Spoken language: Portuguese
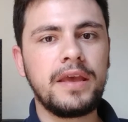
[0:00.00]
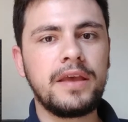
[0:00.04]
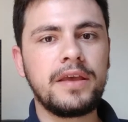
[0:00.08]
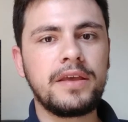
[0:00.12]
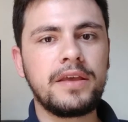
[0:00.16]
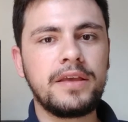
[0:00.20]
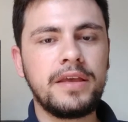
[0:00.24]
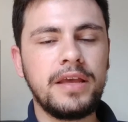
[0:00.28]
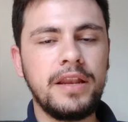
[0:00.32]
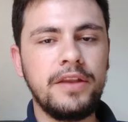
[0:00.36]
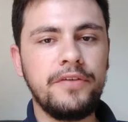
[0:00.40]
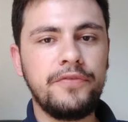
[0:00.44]

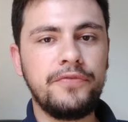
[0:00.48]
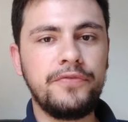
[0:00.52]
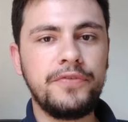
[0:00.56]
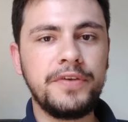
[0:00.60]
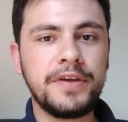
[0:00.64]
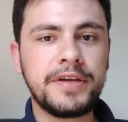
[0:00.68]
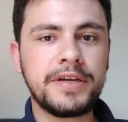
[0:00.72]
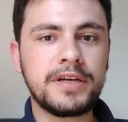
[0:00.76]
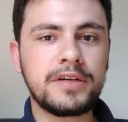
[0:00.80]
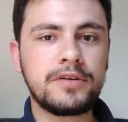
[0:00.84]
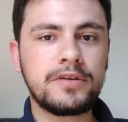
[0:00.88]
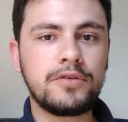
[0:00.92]
que ele
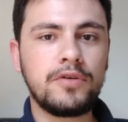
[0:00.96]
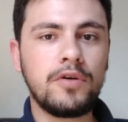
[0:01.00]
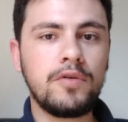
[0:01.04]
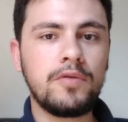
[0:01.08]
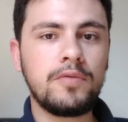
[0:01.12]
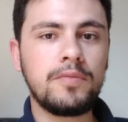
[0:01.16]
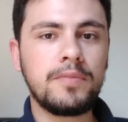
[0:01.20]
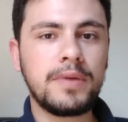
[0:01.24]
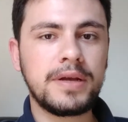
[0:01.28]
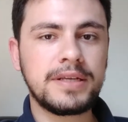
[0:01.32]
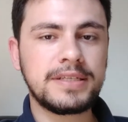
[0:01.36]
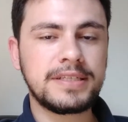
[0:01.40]
fica
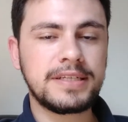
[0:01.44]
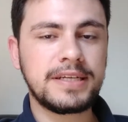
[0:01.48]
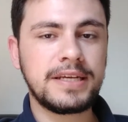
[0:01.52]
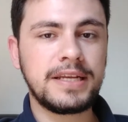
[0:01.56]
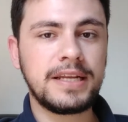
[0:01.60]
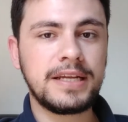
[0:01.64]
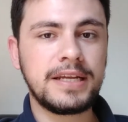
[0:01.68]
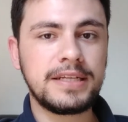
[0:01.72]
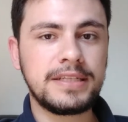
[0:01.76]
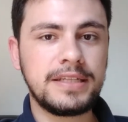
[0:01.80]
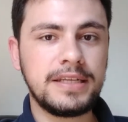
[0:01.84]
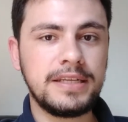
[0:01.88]
com umas
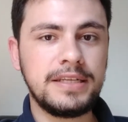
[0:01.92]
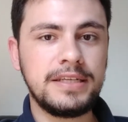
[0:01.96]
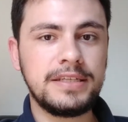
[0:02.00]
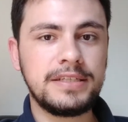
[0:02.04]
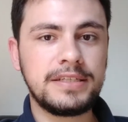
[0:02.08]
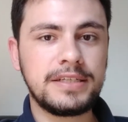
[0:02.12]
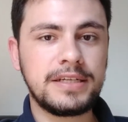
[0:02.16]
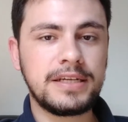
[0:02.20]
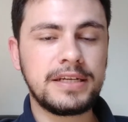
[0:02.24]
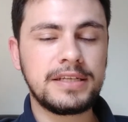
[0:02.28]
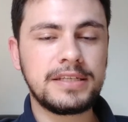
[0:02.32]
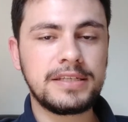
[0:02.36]

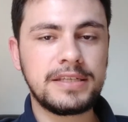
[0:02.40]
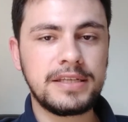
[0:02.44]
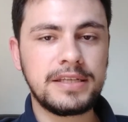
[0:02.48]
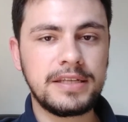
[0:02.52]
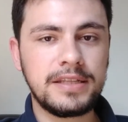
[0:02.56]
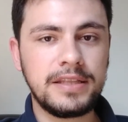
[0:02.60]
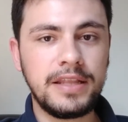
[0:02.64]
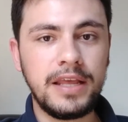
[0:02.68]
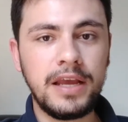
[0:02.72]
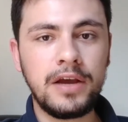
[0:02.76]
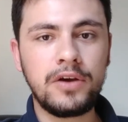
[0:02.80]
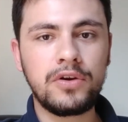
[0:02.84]
características
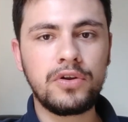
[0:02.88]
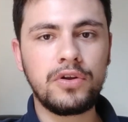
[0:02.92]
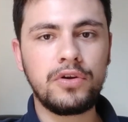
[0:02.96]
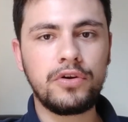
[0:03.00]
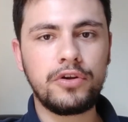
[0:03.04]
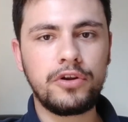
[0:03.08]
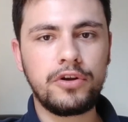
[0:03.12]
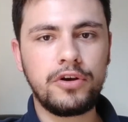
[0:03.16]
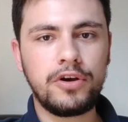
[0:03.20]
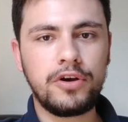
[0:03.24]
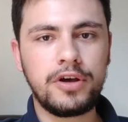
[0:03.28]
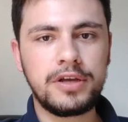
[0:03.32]
de
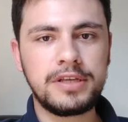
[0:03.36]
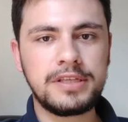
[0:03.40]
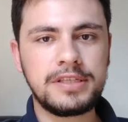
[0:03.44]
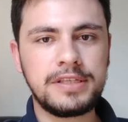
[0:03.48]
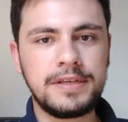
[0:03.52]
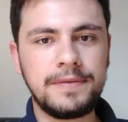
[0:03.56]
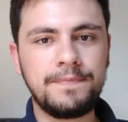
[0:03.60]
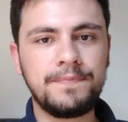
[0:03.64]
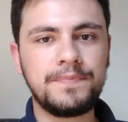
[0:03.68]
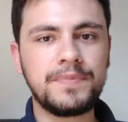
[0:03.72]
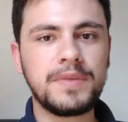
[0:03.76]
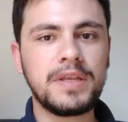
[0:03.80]

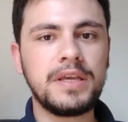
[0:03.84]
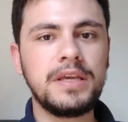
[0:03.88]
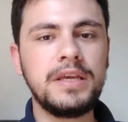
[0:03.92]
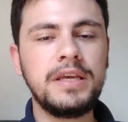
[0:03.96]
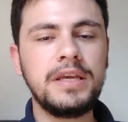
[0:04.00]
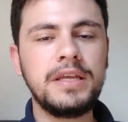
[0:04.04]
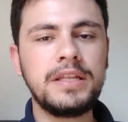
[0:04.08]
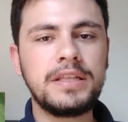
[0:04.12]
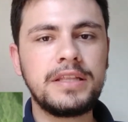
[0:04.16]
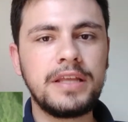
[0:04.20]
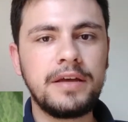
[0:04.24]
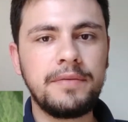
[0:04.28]
clorose
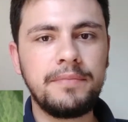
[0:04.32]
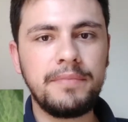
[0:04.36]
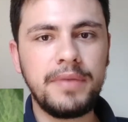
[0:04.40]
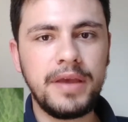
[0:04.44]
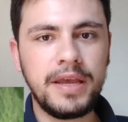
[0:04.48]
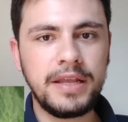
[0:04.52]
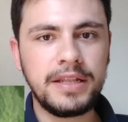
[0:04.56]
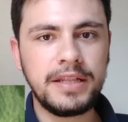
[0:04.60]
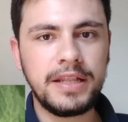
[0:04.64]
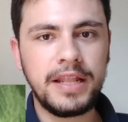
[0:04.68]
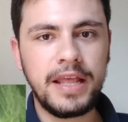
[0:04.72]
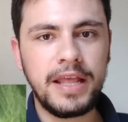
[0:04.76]
e
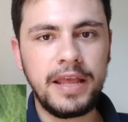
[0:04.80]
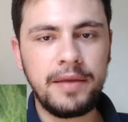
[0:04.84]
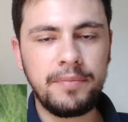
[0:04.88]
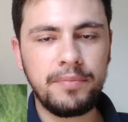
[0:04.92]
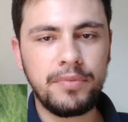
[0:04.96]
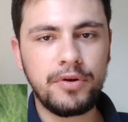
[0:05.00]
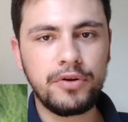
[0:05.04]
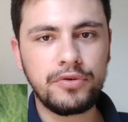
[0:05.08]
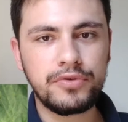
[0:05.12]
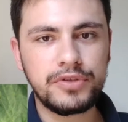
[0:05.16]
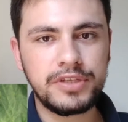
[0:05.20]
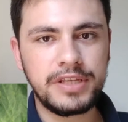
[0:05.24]
também de
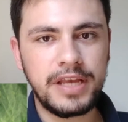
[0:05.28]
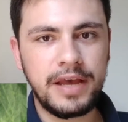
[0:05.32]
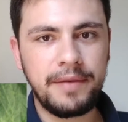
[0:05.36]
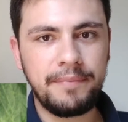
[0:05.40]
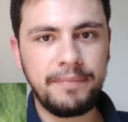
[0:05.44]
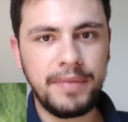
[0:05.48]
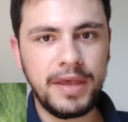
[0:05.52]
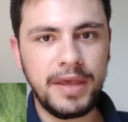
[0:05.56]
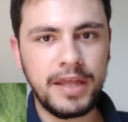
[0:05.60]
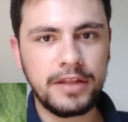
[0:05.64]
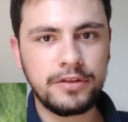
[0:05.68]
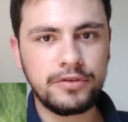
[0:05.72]

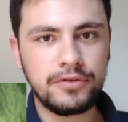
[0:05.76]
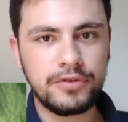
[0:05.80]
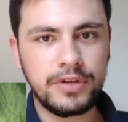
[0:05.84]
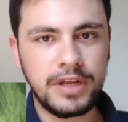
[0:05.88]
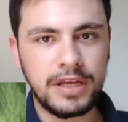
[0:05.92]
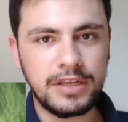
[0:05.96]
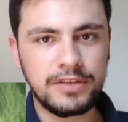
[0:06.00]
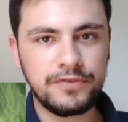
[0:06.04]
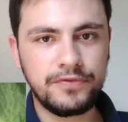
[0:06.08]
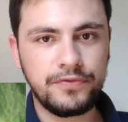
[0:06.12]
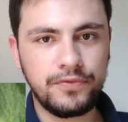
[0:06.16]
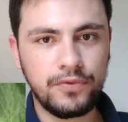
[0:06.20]
bronzeamento
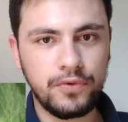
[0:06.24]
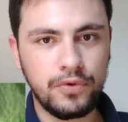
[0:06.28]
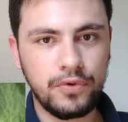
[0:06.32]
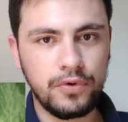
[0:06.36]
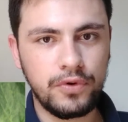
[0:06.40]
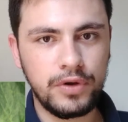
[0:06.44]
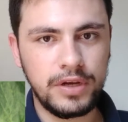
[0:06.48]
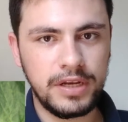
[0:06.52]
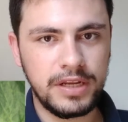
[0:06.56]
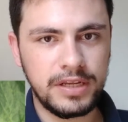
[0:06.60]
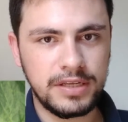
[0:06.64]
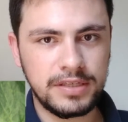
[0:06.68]
nas
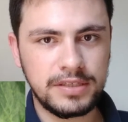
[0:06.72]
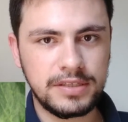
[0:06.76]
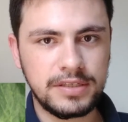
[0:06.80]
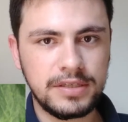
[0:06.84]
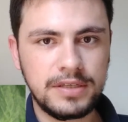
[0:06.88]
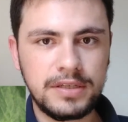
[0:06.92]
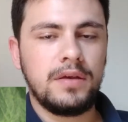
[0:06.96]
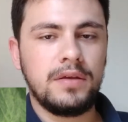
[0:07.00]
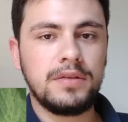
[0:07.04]
folhas.